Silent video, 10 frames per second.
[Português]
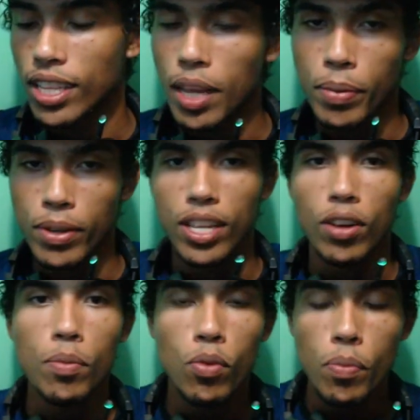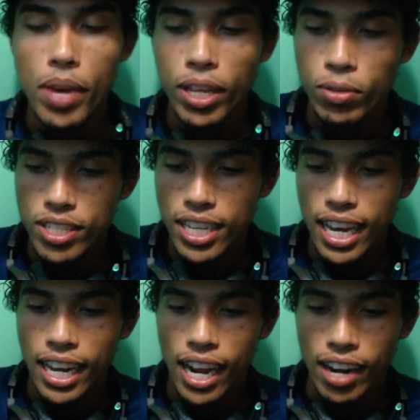Dá pra usar como cobertor esse
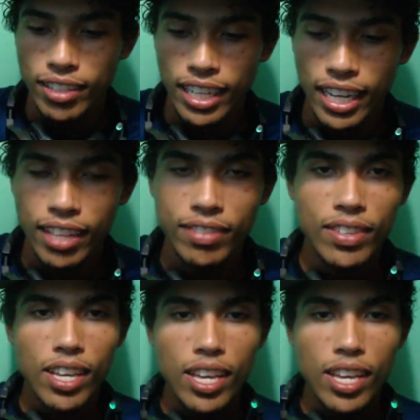caralho, tá ligado?